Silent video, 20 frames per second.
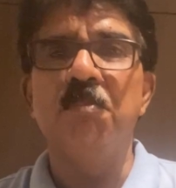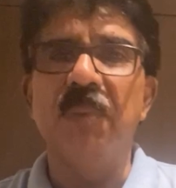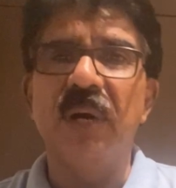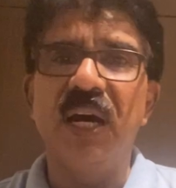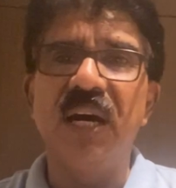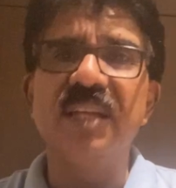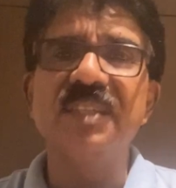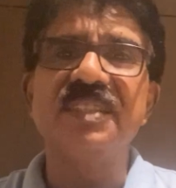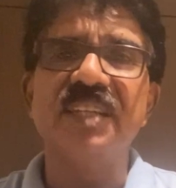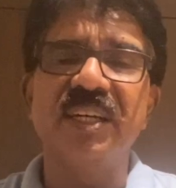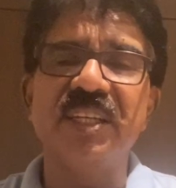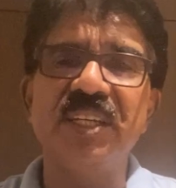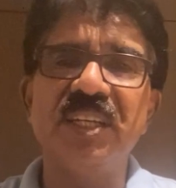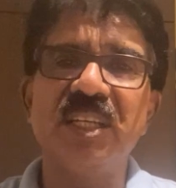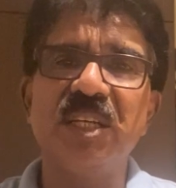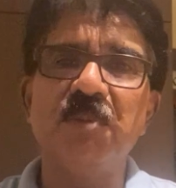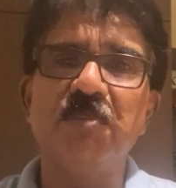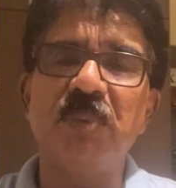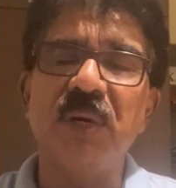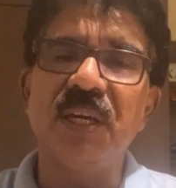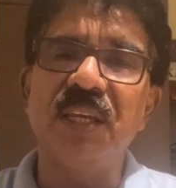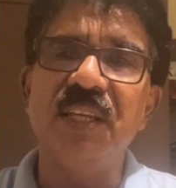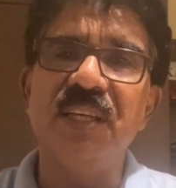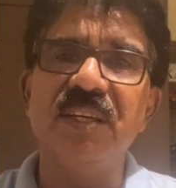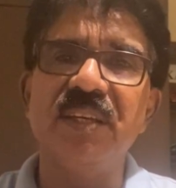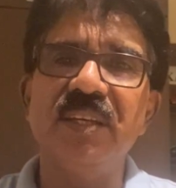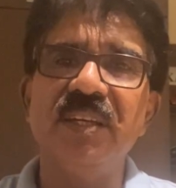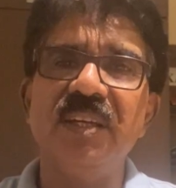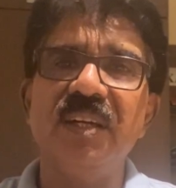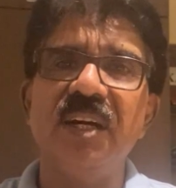बाहर जाने के पहले
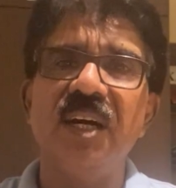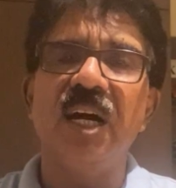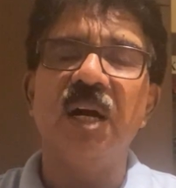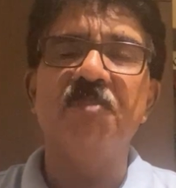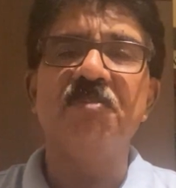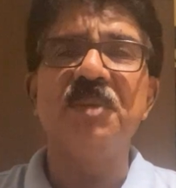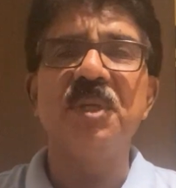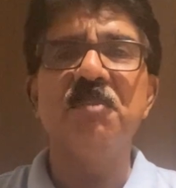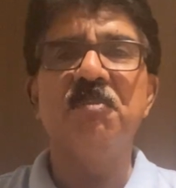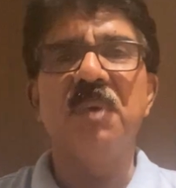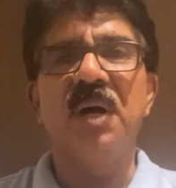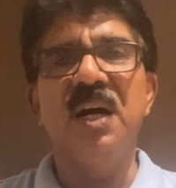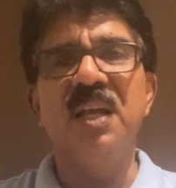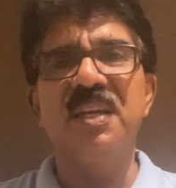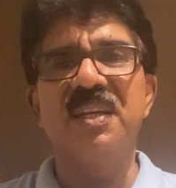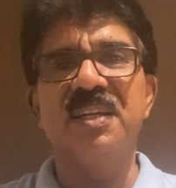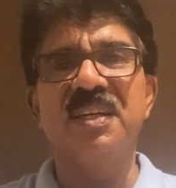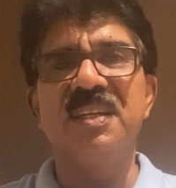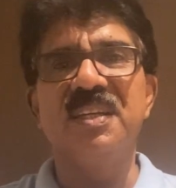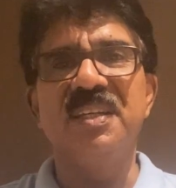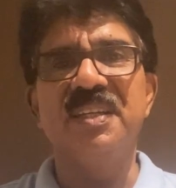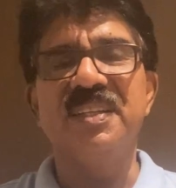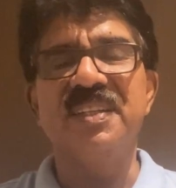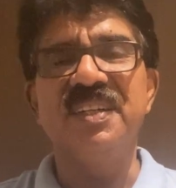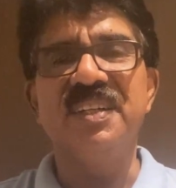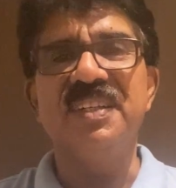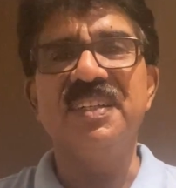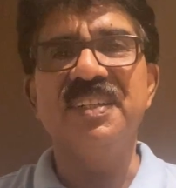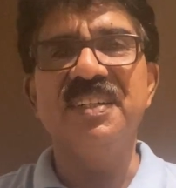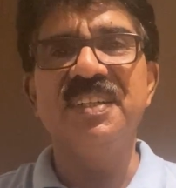अपने बाल रंग लेना
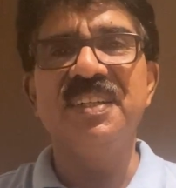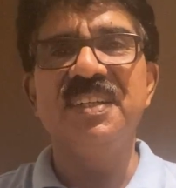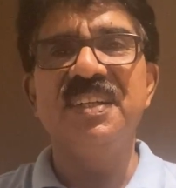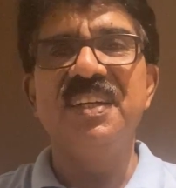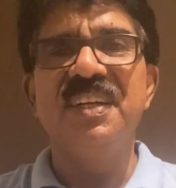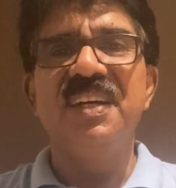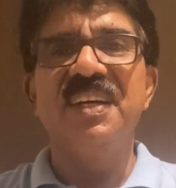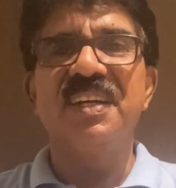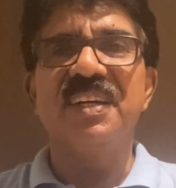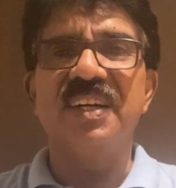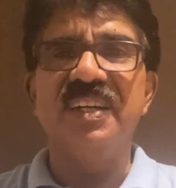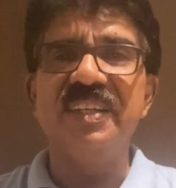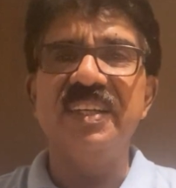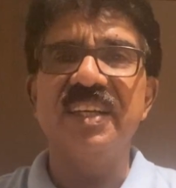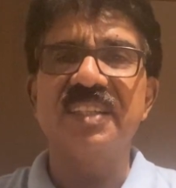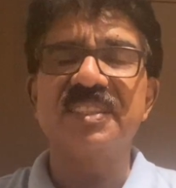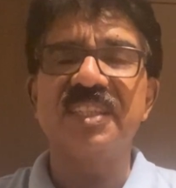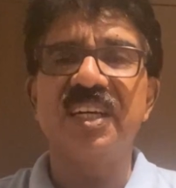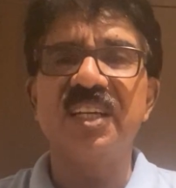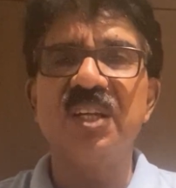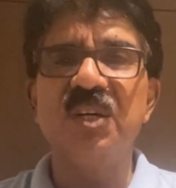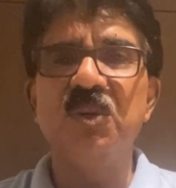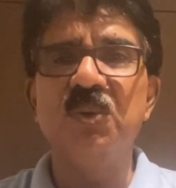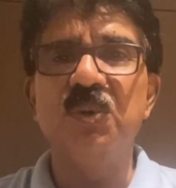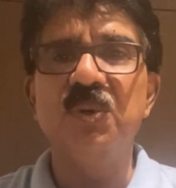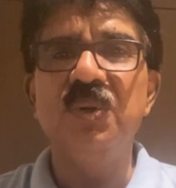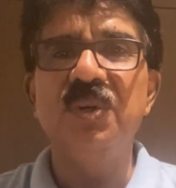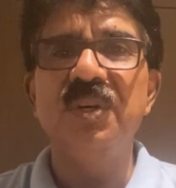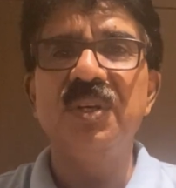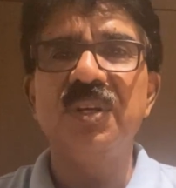कहीं ऐसा ना हो
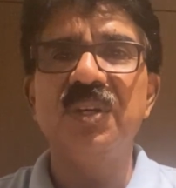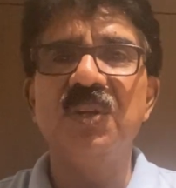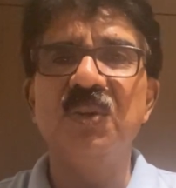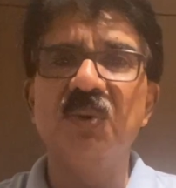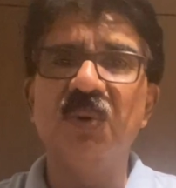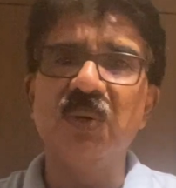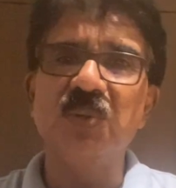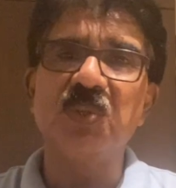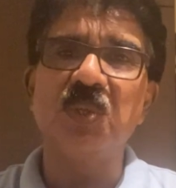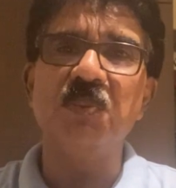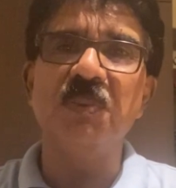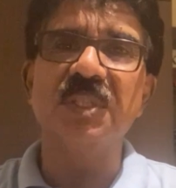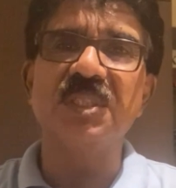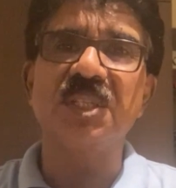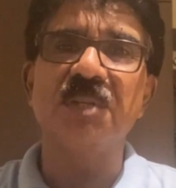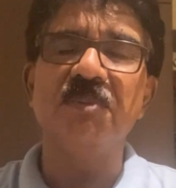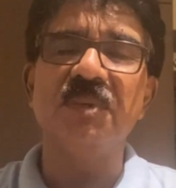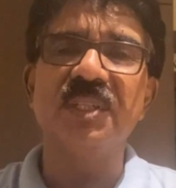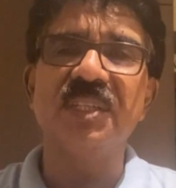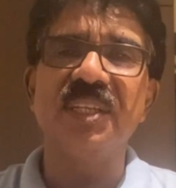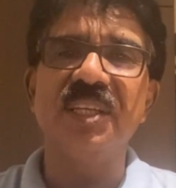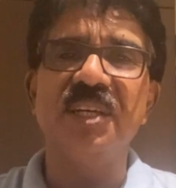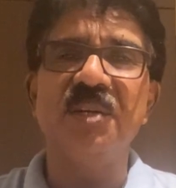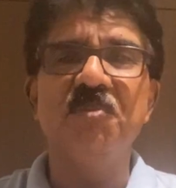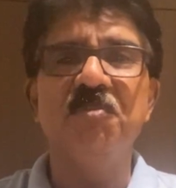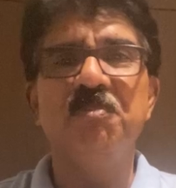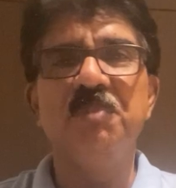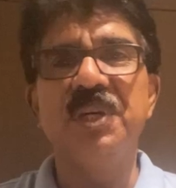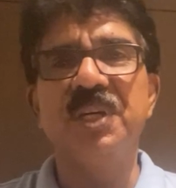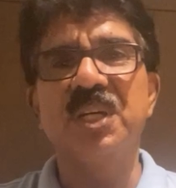कि लोग तुम्हें समझ
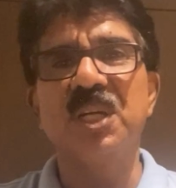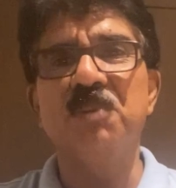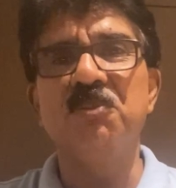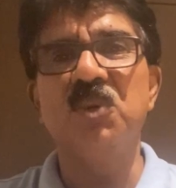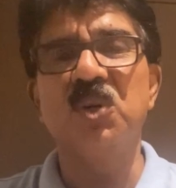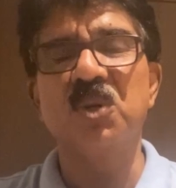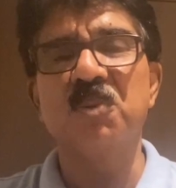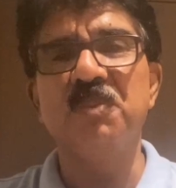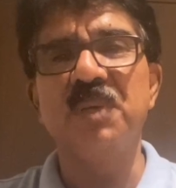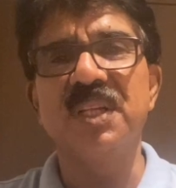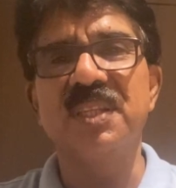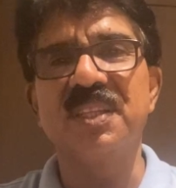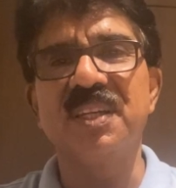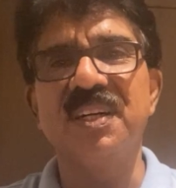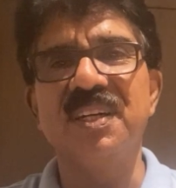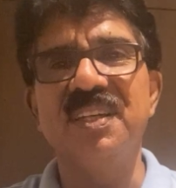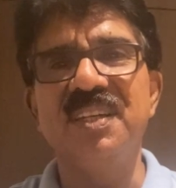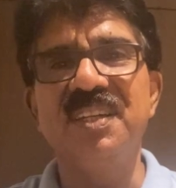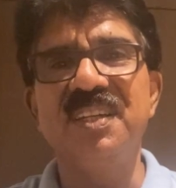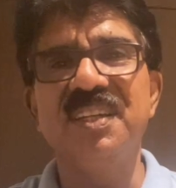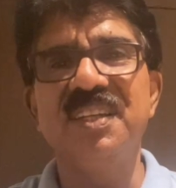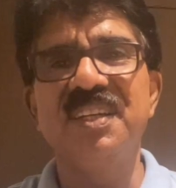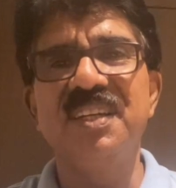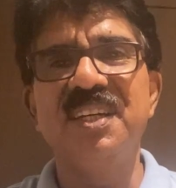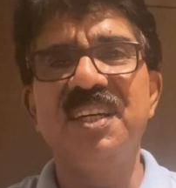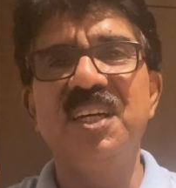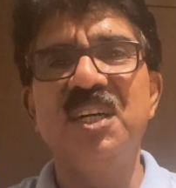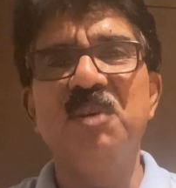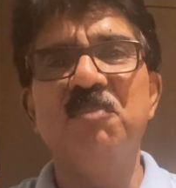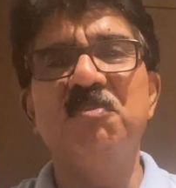लें विक्रम और बैताल
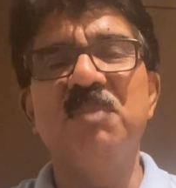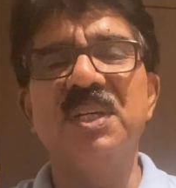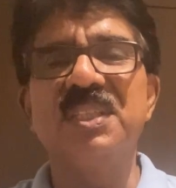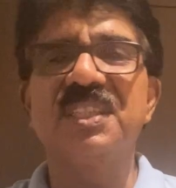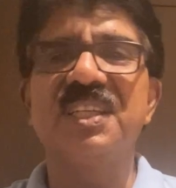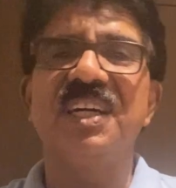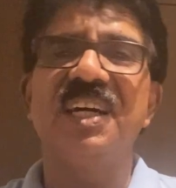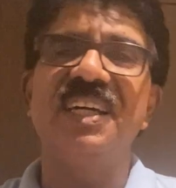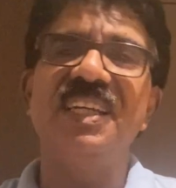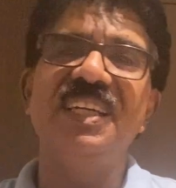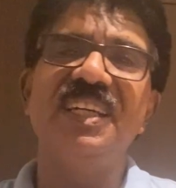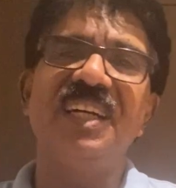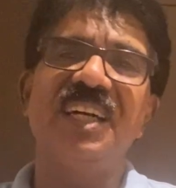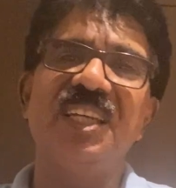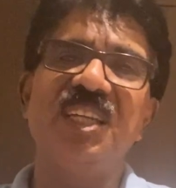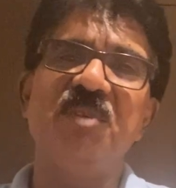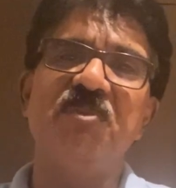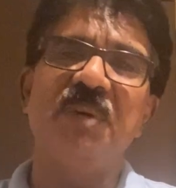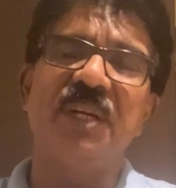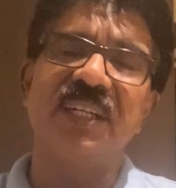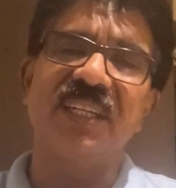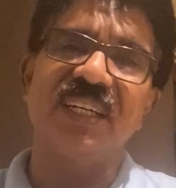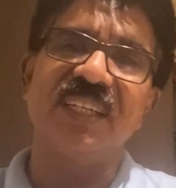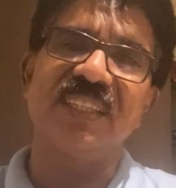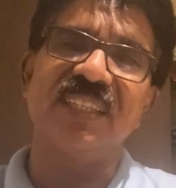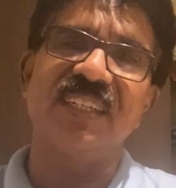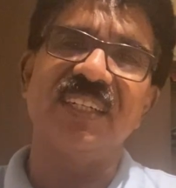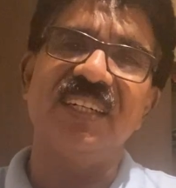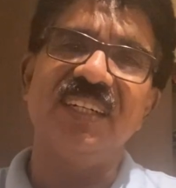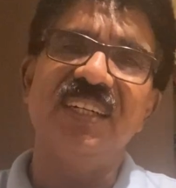बस खाली खाली बैठा
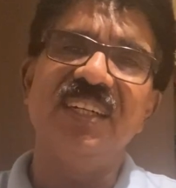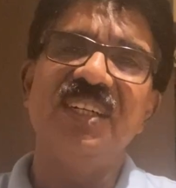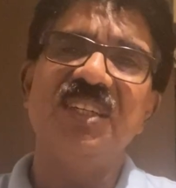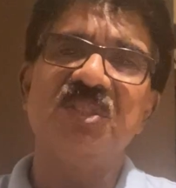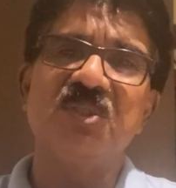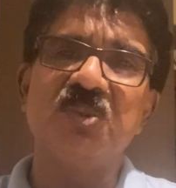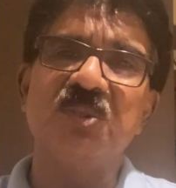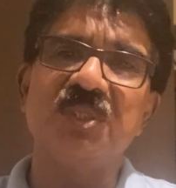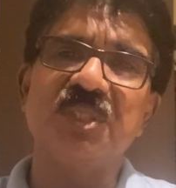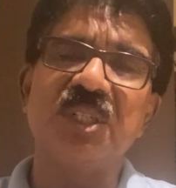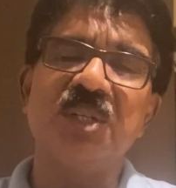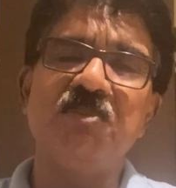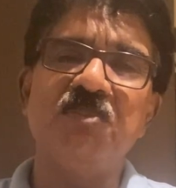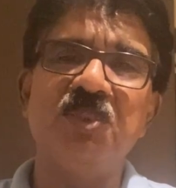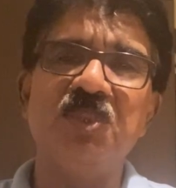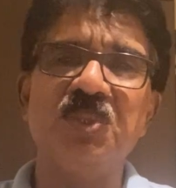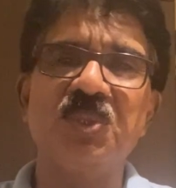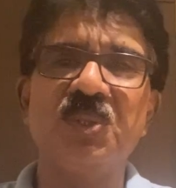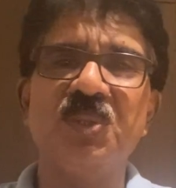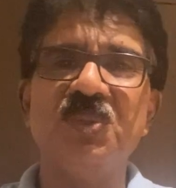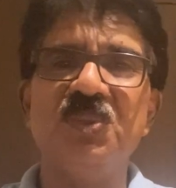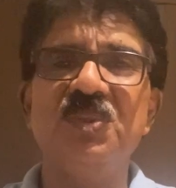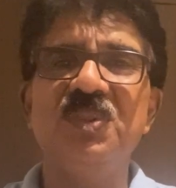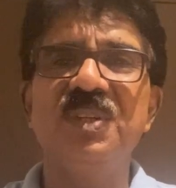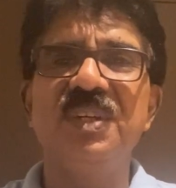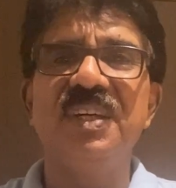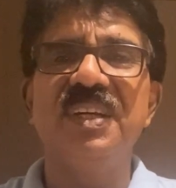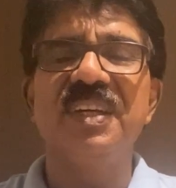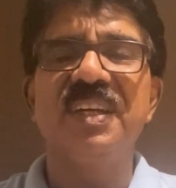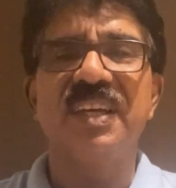था सोचा पूछ लूं
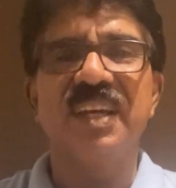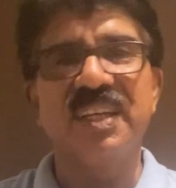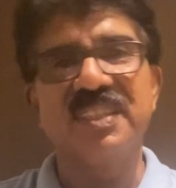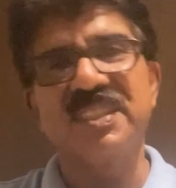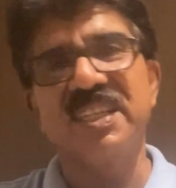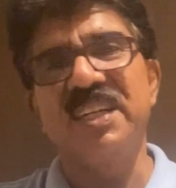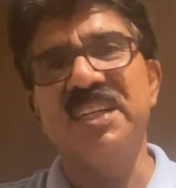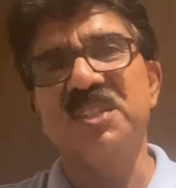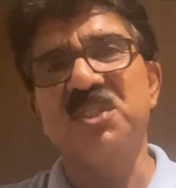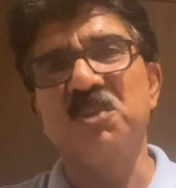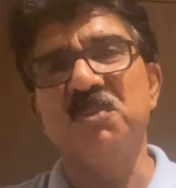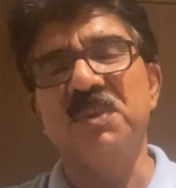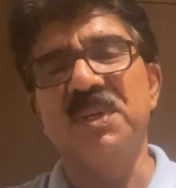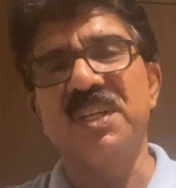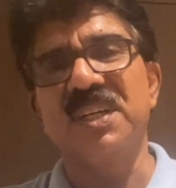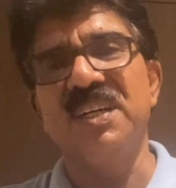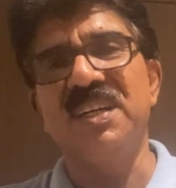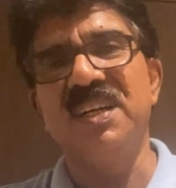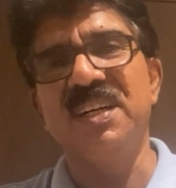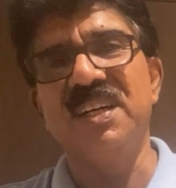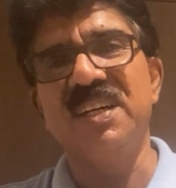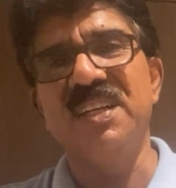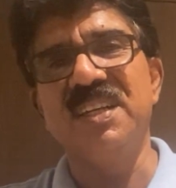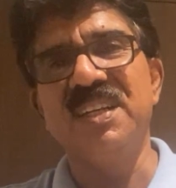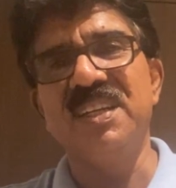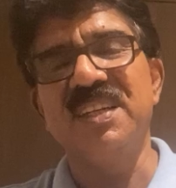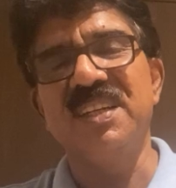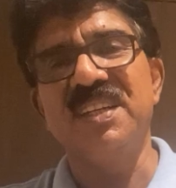कैसा है तुम्हारा हाल